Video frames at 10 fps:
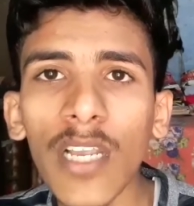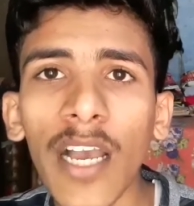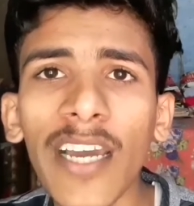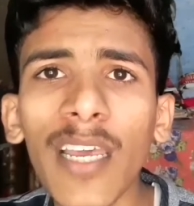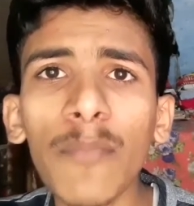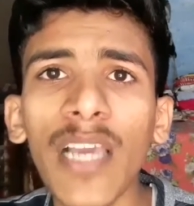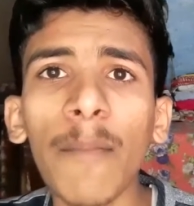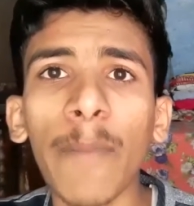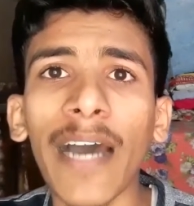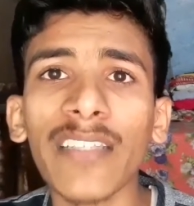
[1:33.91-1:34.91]
अगर हम
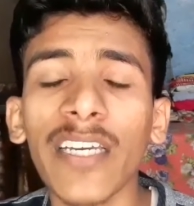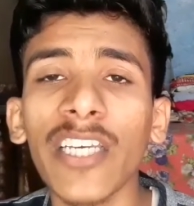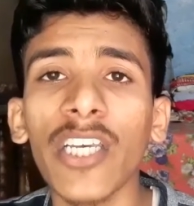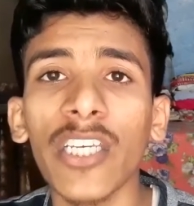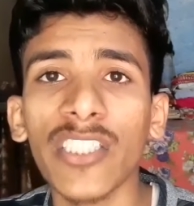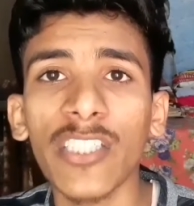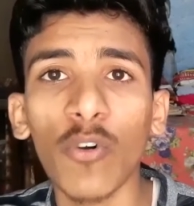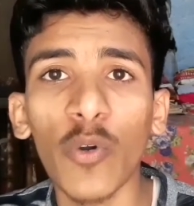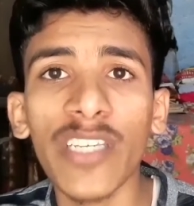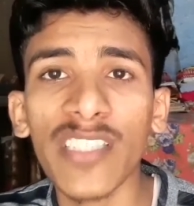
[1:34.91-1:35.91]
यहाँ बात करें इसकी
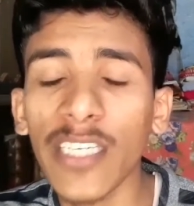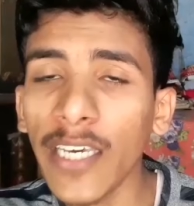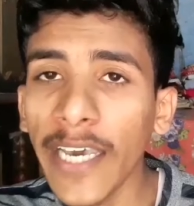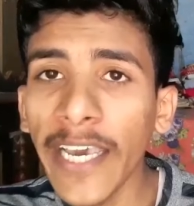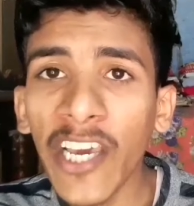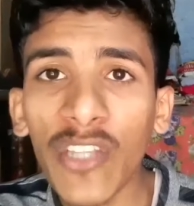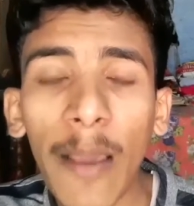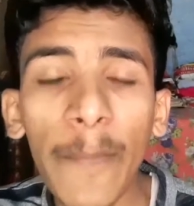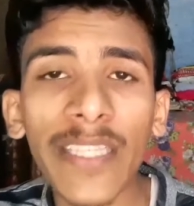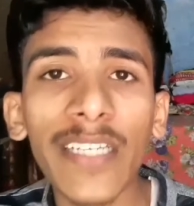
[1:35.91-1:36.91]
ओएस की तो
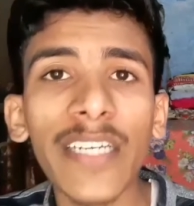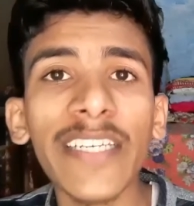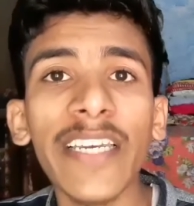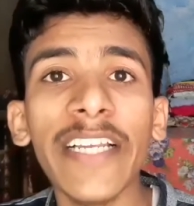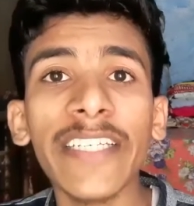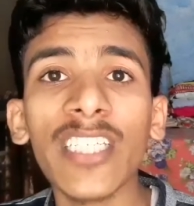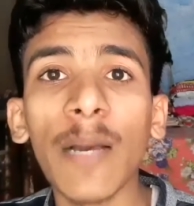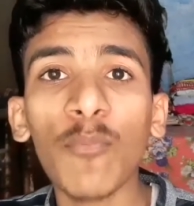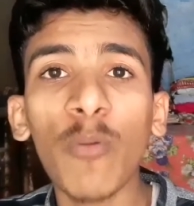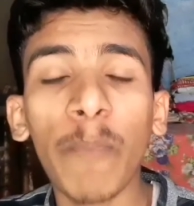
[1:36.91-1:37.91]
हमें बताया जा रहा है कि लेटेस्ट
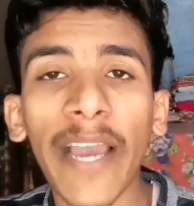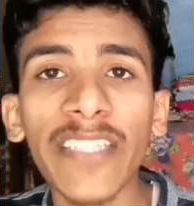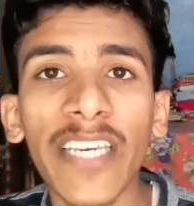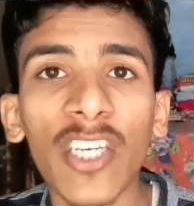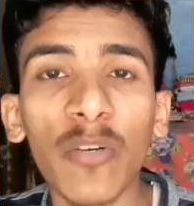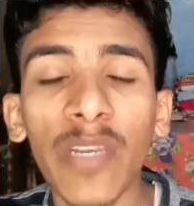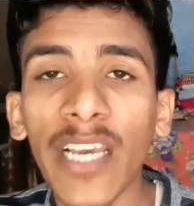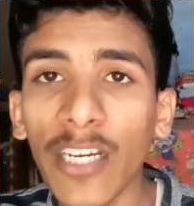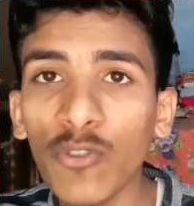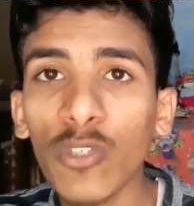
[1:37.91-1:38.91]
आपको पाई देखने को
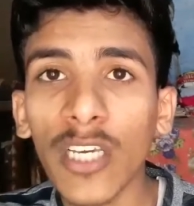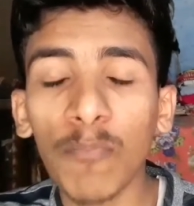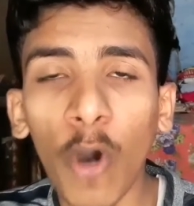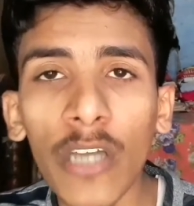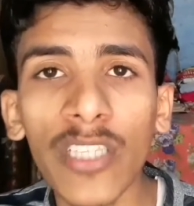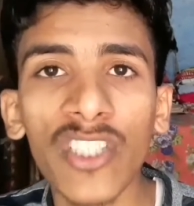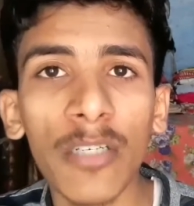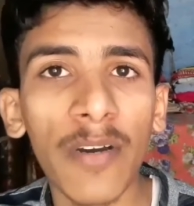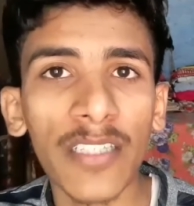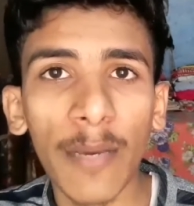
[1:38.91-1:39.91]
मिलेगा जो कि एक बहुत
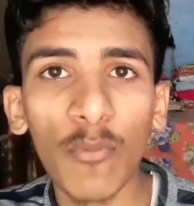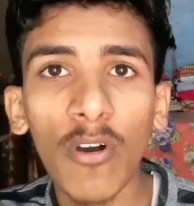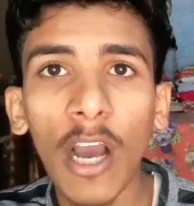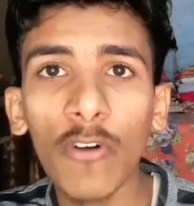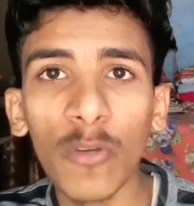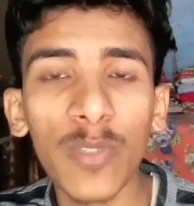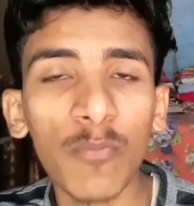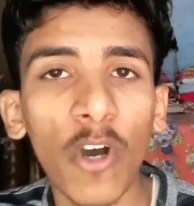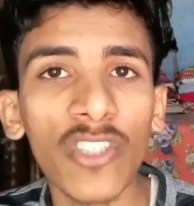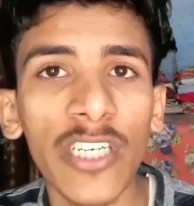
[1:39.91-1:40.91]
अच्छी बात है आपको आउट ऑफ द
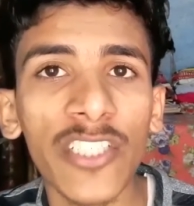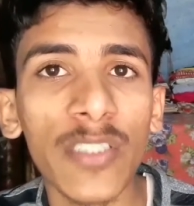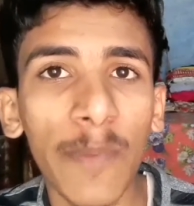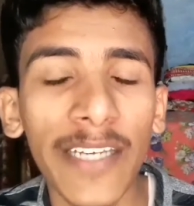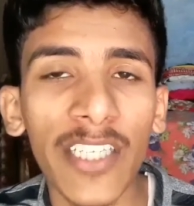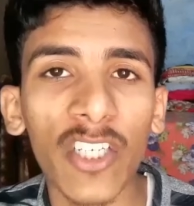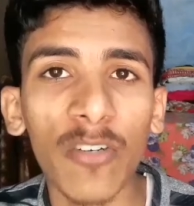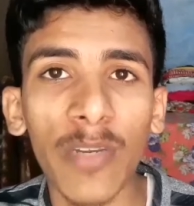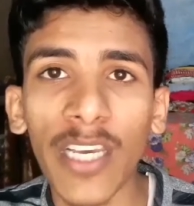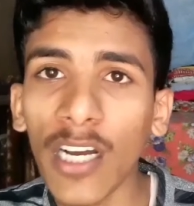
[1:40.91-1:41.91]
बॉक्स लेटेस्ट पाई देखने
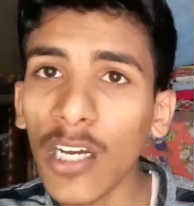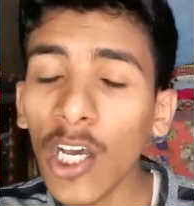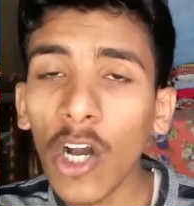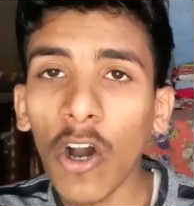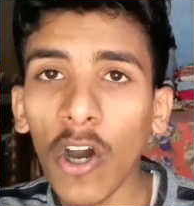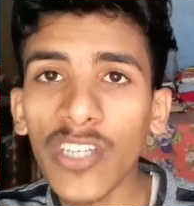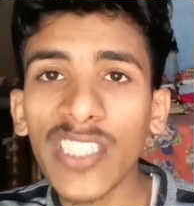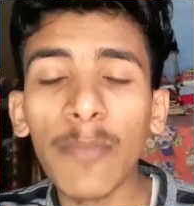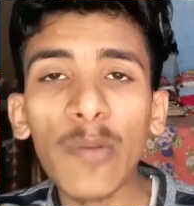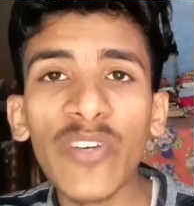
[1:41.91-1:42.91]
को मिलेगा और
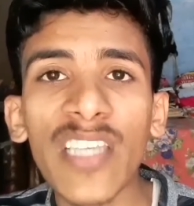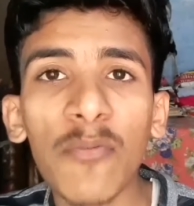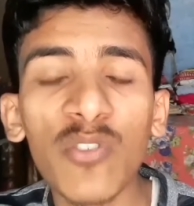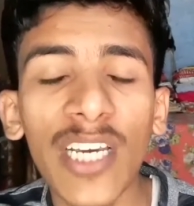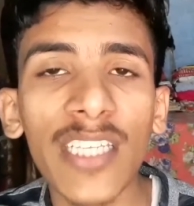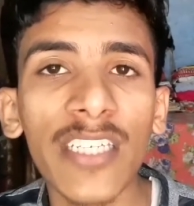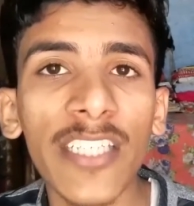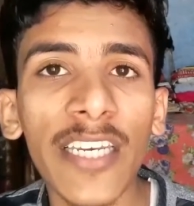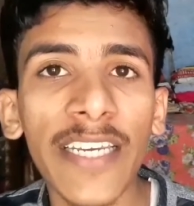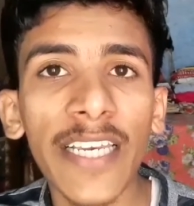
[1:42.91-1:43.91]
इसके बारे में वैसे कुछ ज़्यादा
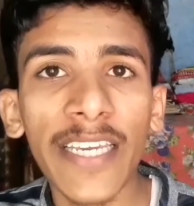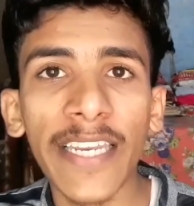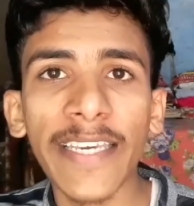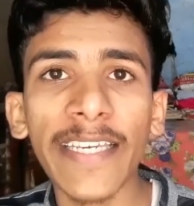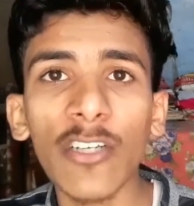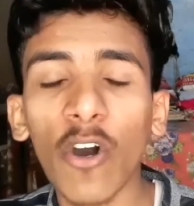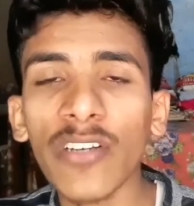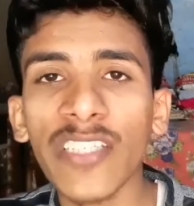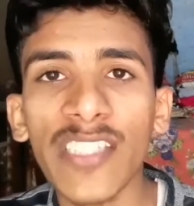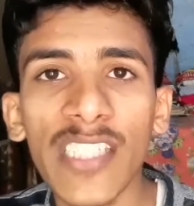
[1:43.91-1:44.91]
डिटेल निकल के नहीं आई
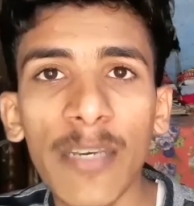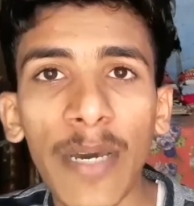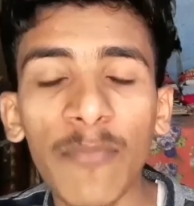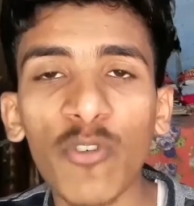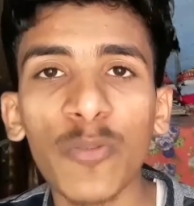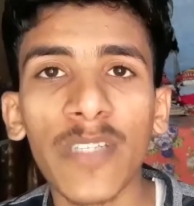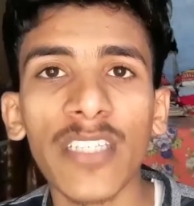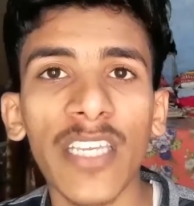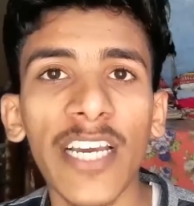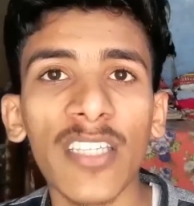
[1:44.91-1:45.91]
और जैसे इसके बारे में कुछ पता
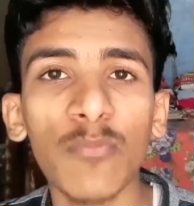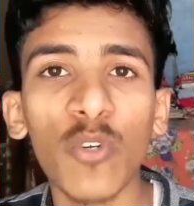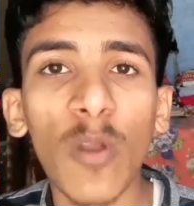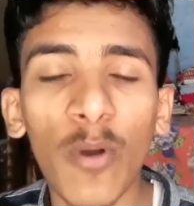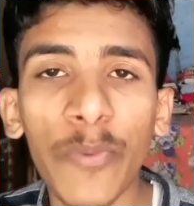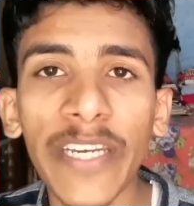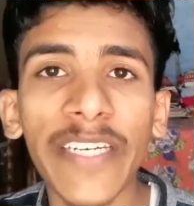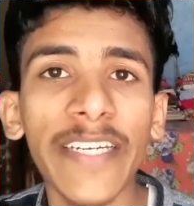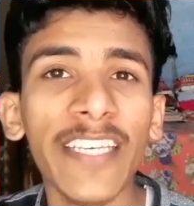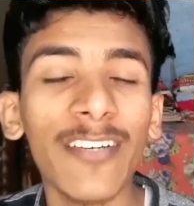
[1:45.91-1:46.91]
चलेगा तो हम जरूर आपको
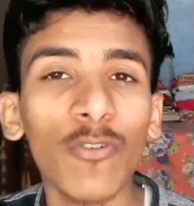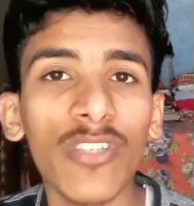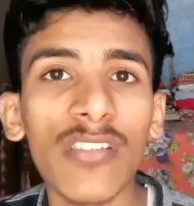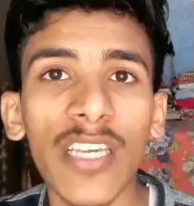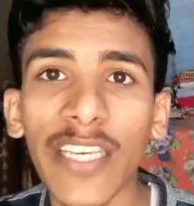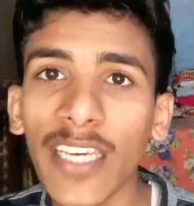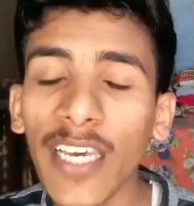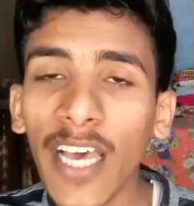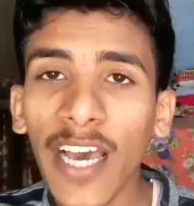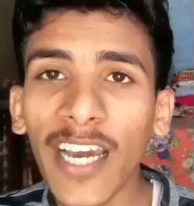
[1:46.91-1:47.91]
अपडेट करने की कोशिश करेंगे
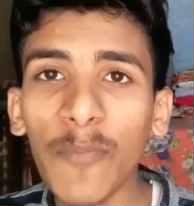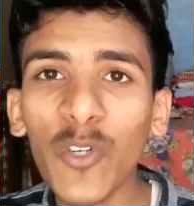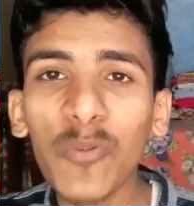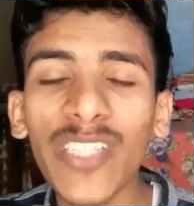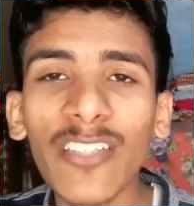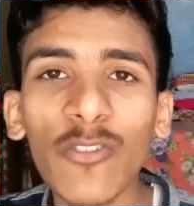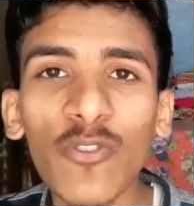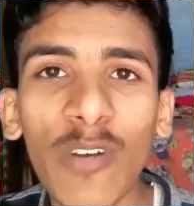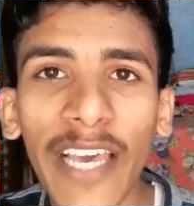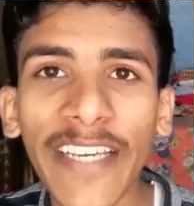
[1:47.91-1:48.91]
अगर वीडियो पसंद आए तो
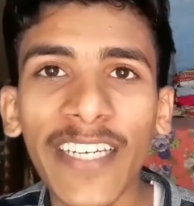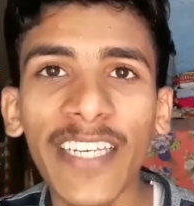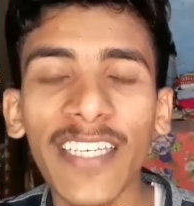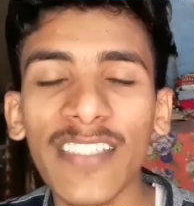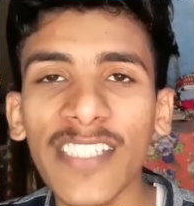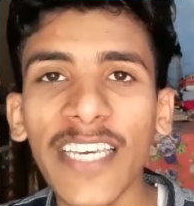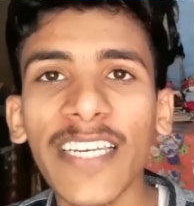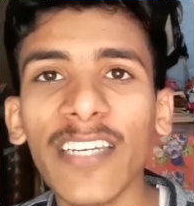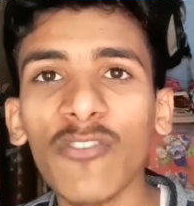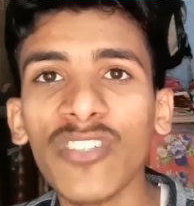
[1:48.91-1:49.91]
दोस्तों लाइक करें शेयर
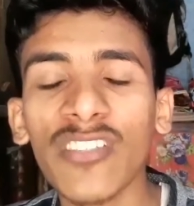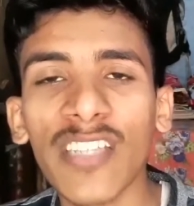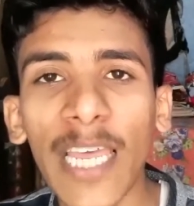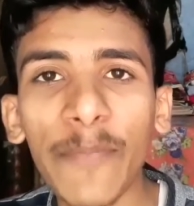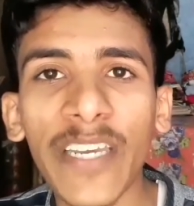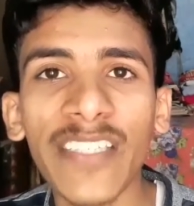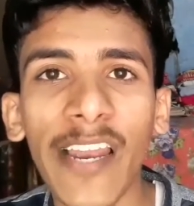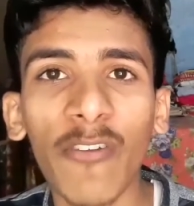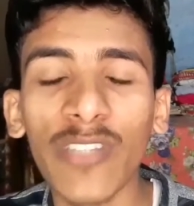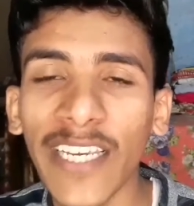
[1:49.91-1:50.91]
करें और सब्सक्राइब करें
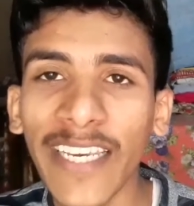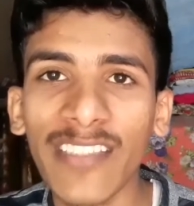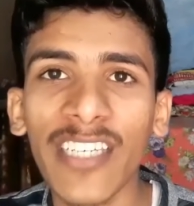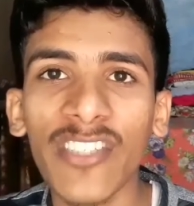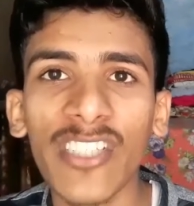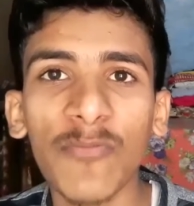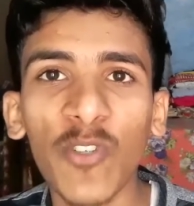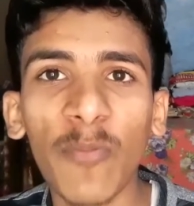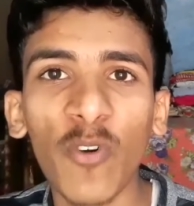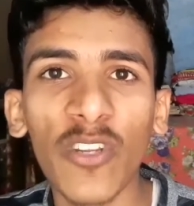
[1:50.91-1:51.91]
चैनल को ताकि ऐसे इंटरेस्टिंग
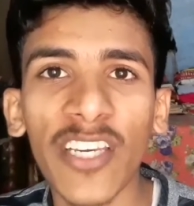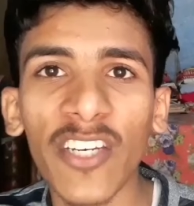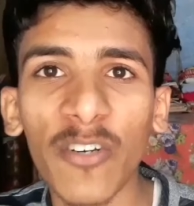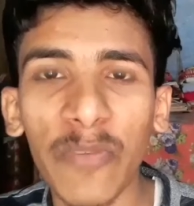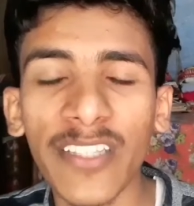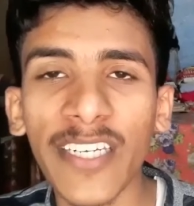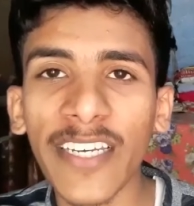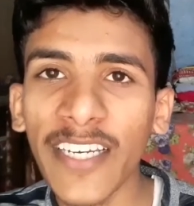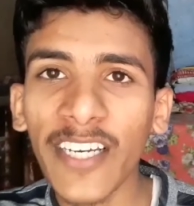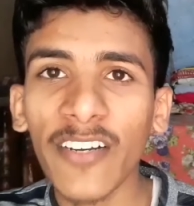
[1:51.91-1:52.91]
वीडियो आपको और देखने को मिलते
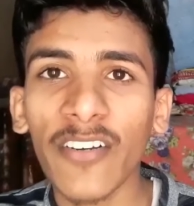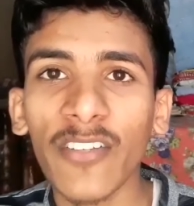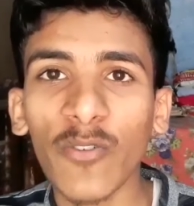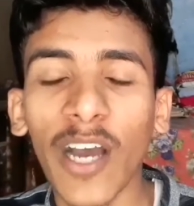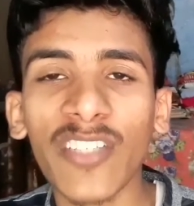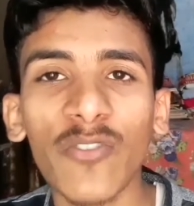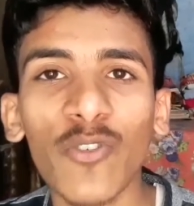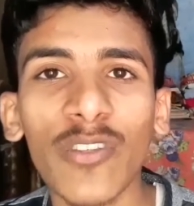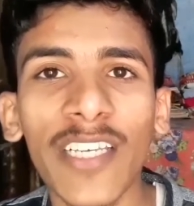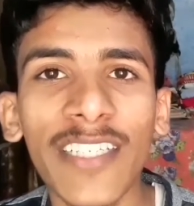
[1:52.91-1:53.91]
रहे तो आज
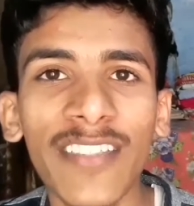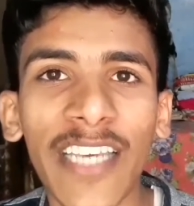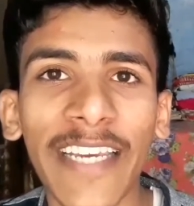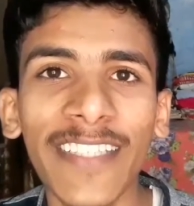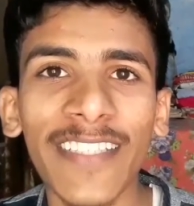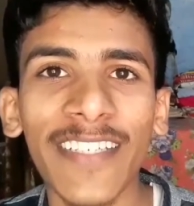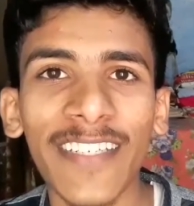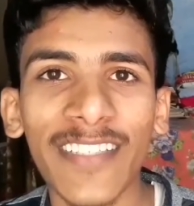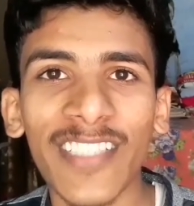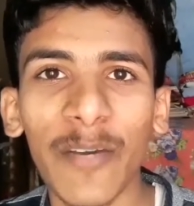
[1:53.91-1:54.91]
दोस्तों इतना ही जय हिंद
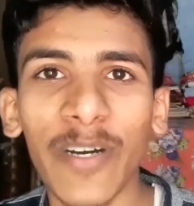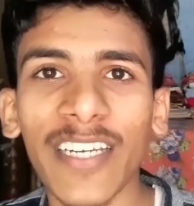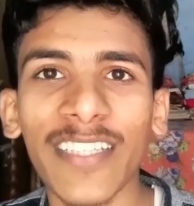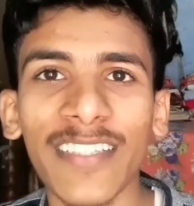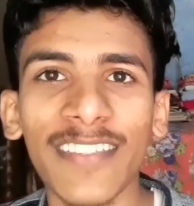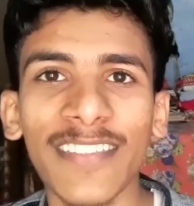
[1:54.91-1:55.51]
जय भारत